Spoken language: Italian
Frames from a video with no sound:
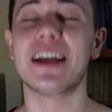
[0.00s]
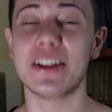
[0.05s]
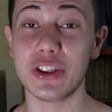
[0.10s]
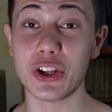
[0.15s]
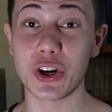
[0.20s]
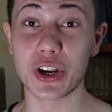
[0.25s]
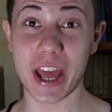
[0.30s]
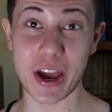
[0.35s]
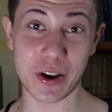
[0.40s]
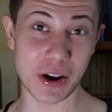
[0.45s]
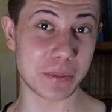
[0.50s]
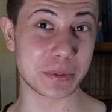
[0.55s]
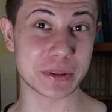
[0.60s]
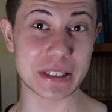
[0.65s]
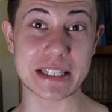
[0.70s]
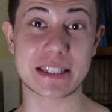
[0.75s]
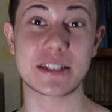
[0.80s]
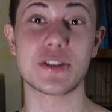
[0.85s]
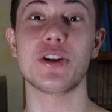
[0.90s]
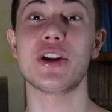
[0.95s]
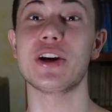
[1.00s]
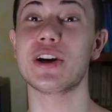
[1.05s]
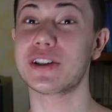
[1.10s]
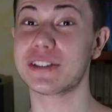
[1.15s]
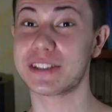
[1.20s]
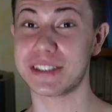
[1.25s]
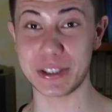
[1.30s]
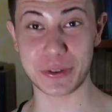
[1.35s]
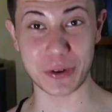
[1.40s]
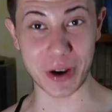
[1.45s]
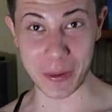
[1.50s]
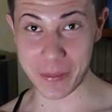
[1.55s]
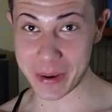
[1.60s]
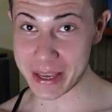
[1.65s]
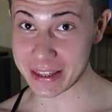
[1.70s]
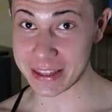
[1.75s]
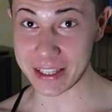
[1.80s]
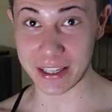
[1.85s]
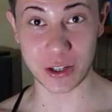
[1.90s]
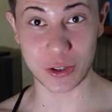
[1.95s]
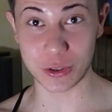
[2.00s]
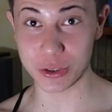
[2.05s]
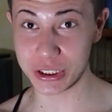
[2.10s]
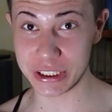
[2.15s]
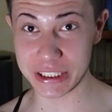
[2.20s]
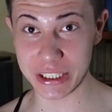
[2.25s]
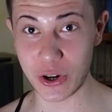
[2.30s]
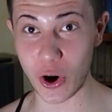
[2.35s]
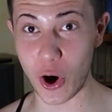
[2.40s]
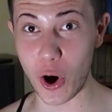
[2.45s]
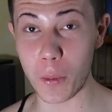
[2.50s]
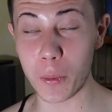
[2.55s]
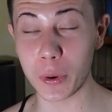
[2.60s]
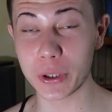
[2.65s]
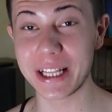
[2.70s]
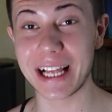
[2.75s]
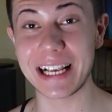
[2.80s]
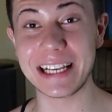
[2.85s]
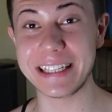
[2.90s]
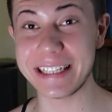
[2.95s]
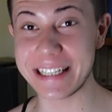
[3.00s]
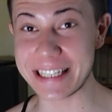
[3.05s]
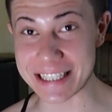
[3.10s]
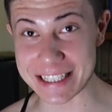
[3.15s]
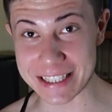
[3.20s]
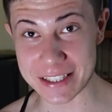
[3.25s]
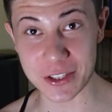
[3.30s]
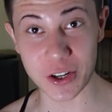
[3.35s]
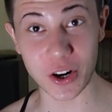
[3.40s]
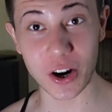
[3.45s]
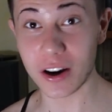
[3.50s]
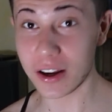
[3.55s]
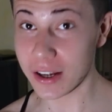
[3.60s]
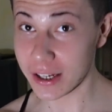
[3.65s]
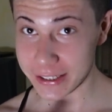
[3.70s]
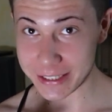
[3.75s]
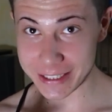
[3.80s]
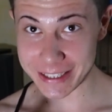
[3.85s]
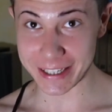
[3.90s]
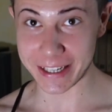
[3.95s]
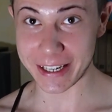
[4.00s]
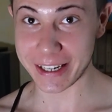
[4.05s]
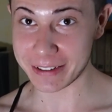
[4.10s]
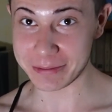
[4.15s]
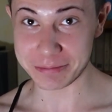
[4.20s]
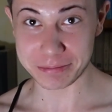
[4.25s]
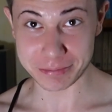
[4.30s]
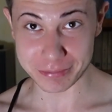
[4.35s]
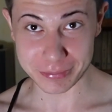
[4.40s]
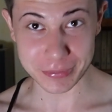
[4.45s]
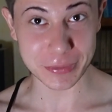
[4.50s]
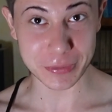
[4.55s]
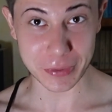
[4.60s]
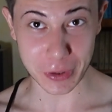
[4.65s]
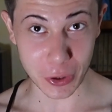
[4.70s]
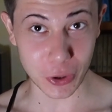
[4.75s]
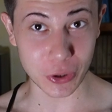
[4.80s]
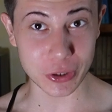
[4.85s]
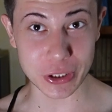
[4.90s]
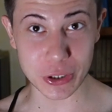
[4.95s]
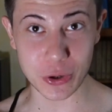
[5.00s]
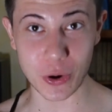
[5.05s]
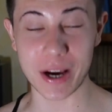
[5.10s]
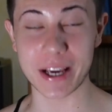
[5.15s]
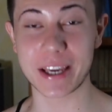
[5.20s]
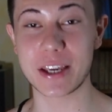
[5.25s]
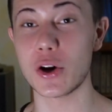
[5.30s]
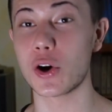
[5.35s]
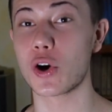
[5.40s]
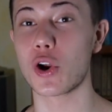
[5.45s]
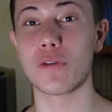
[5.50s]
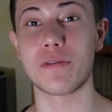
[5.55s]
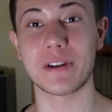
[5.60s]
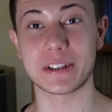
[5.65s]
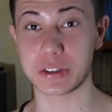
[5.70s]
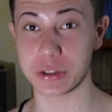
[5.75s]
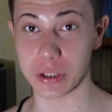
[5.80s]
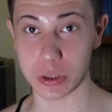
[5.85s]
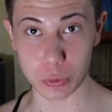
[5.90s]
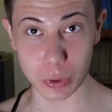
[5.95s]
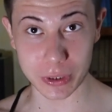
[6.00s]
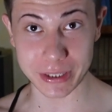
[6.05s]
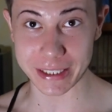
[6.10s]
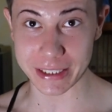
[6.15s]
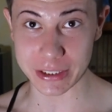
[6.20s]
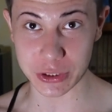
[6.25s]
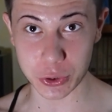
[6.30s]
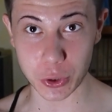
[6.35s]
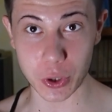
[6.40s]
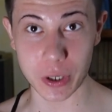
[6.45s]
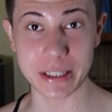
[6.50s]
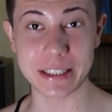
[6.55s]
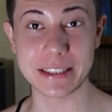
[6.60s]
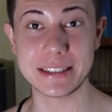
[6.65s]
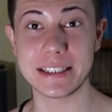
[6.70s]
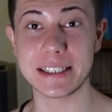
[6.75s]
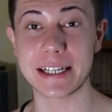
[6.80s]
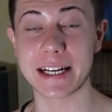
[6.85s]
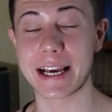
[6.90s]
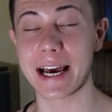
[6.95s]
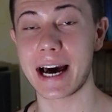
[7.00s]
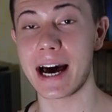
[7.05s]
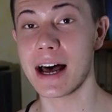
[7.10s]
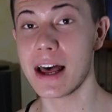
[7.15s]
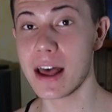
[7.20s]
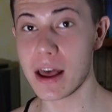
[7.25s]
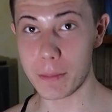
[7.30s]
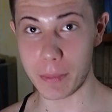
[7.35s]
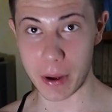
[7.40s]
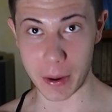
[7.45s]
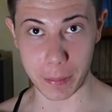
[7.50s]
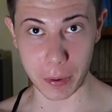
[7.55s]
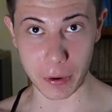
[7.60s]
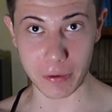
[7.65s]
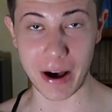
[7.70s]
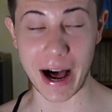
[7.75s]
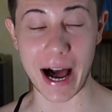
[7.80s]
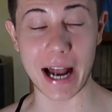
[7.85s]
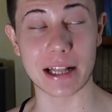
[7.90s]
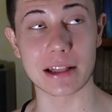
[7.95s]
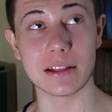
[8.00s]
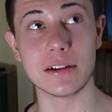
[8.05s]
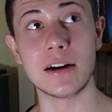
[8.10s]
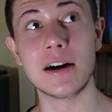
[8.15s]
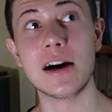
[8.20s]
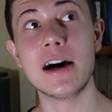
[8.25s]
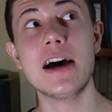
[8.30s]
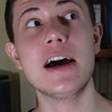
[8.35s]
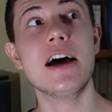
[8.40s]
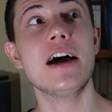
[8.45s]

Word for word: Non è una posizione sicuramente così comoda all'inizio, ehm, lo dico anch'io che lo faccio da 2-3 giorni circa per provarlo,